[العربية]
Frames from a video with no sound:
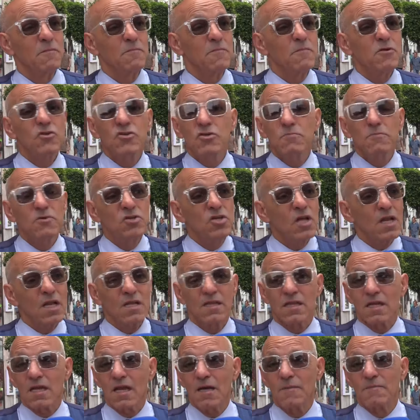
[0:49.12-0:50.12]
مش ماشي
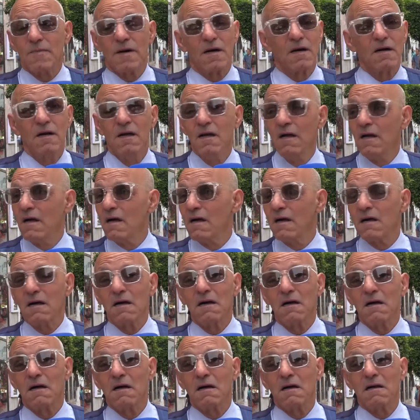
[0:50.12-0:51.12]
راحة الرحمة
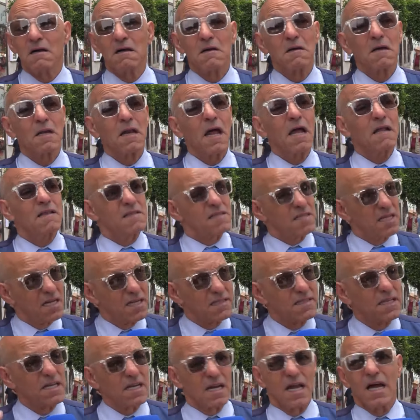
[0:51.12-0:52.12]
آه راحة
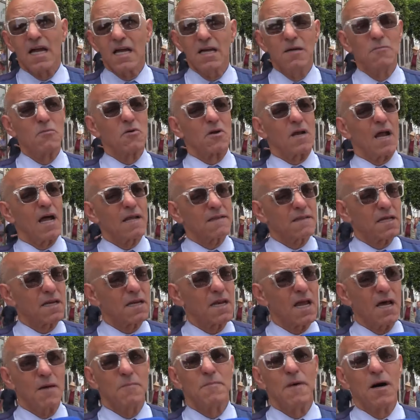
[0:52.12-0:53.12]
سيرة الرحم وراحة
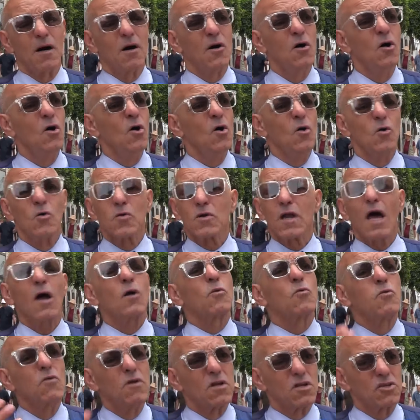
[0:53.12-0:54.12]
الرحمة
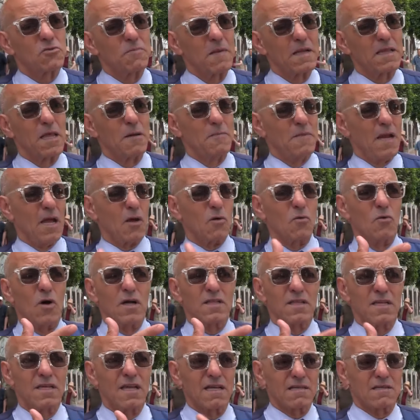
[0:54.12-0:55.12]
وراح كلش مادام لحقوا
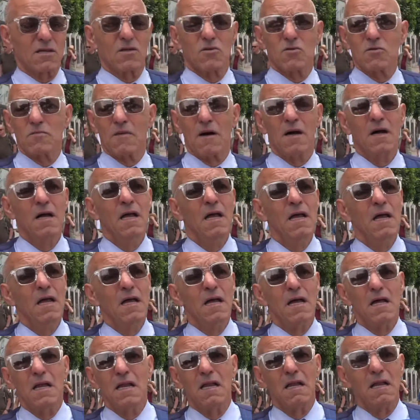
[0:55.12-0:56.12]
هاد الناس هذوما
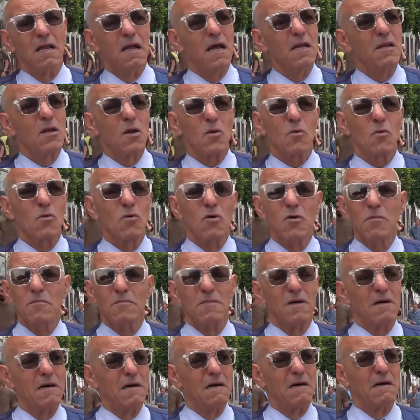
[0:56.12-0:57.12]
آه أنا نقول
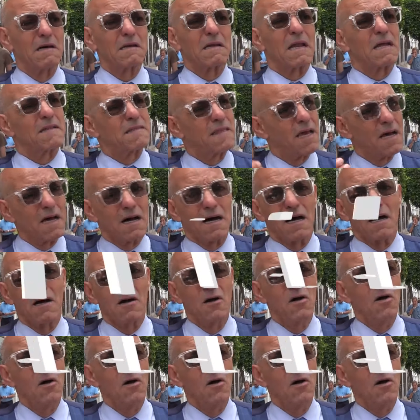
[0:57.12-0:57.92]
لهم آه، رداءة